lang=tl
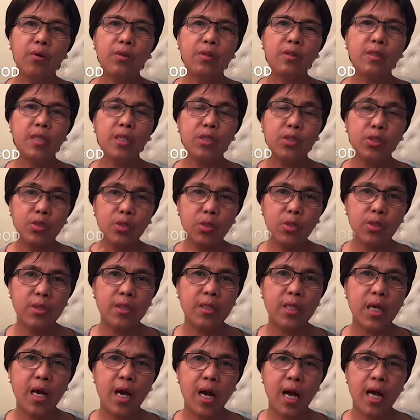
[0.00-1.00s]
sa Diyos
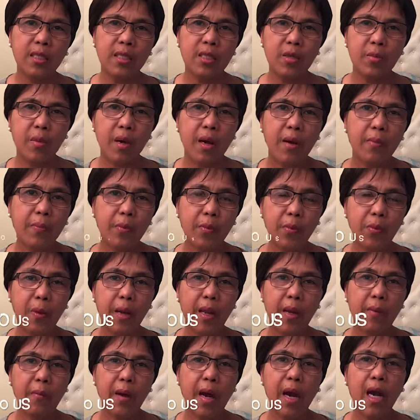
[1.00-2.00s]
ang ating mga
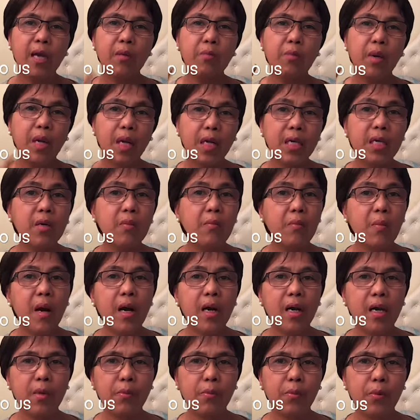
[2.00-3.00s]
problema ay malaking
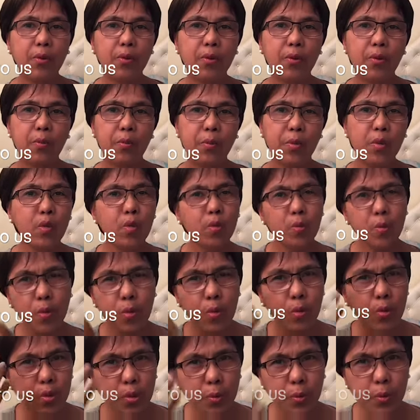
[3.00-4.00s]
bagay po yun.
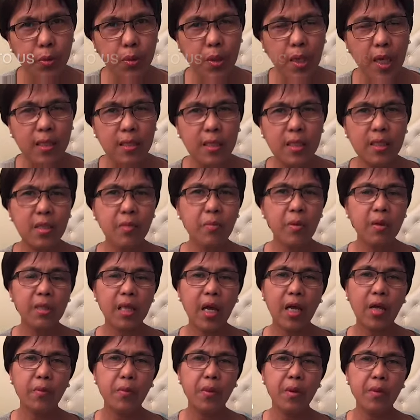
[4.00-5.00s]
Binubuhos po natin. Di ba
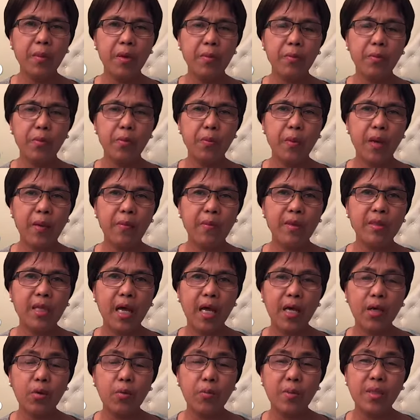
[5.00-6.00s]
tayo pag may problema
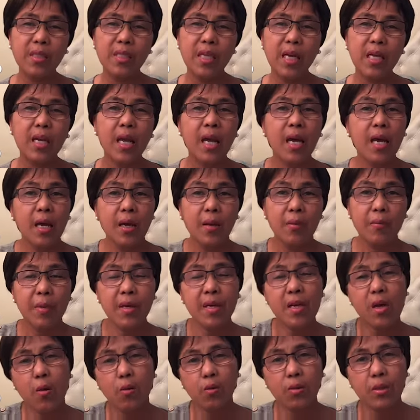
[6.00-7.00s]
tayo, minsan may
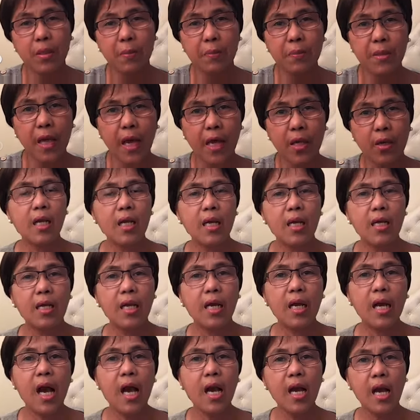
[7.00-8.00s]
kausap tayo,
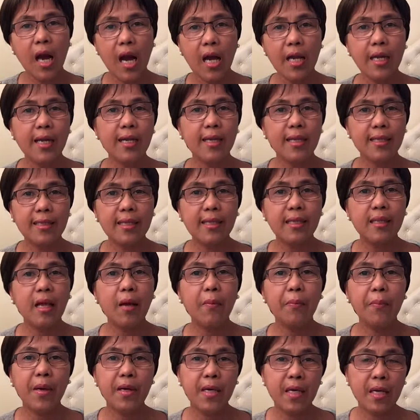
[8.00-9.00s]
nagagaanan na
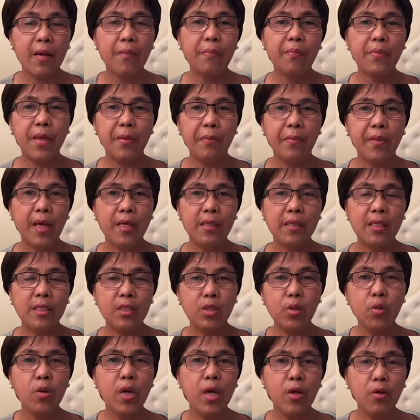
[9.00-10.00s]
ang pakiramdam natin.
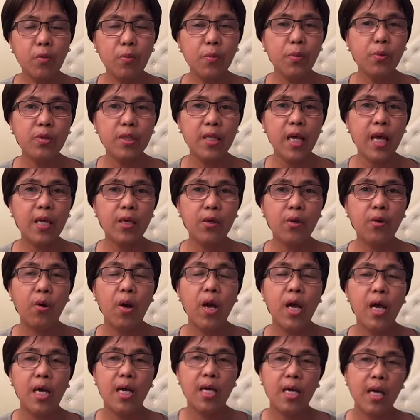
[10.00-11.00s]
So ganun po tayo.
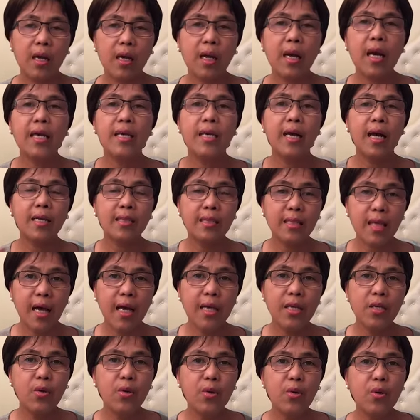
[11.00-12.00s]
Kaya, kaya
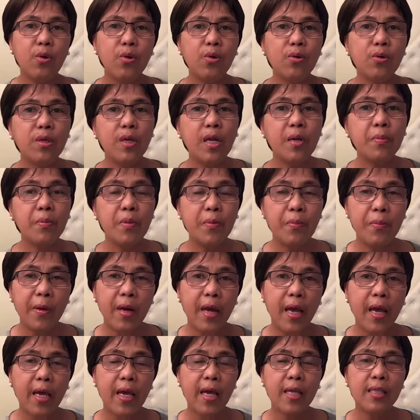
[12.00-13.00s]
tayo
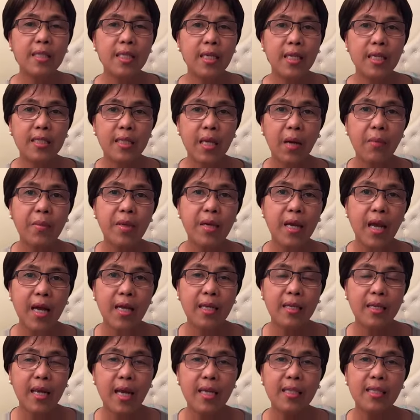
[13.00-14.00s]
nagpe-pray at sinasabi
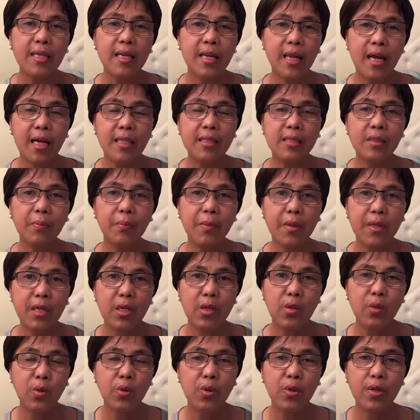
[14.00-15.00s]
lahat, natin lahat sa
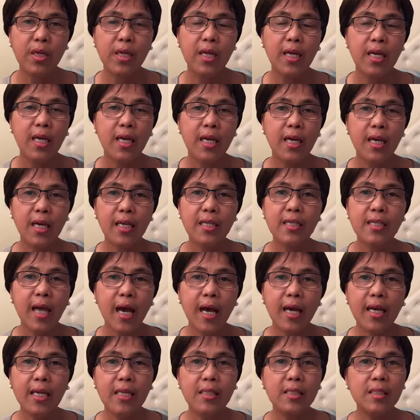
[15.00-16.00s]
Panginoon eh
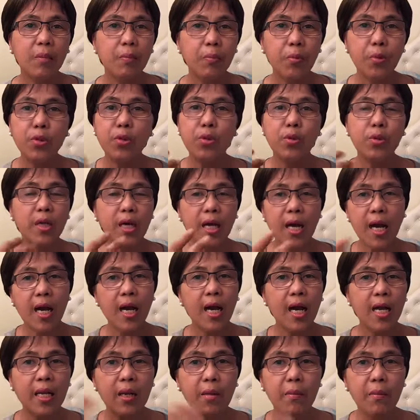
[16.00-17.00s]
dahil siya po yung
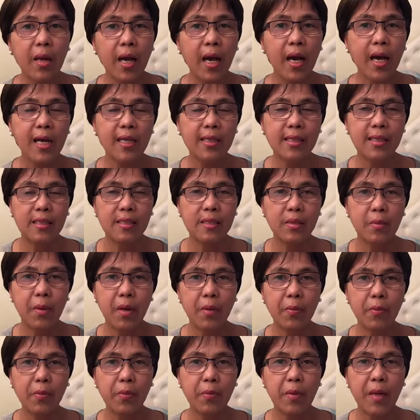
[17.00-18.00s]
nakakaalam lahat sa mga
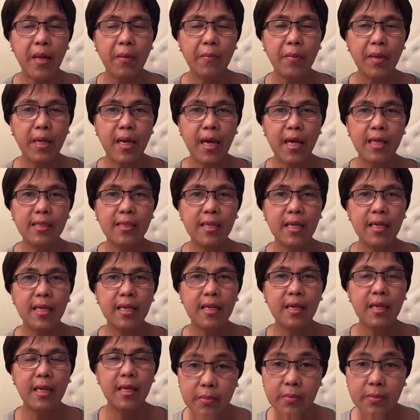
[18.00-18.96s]
problema natin.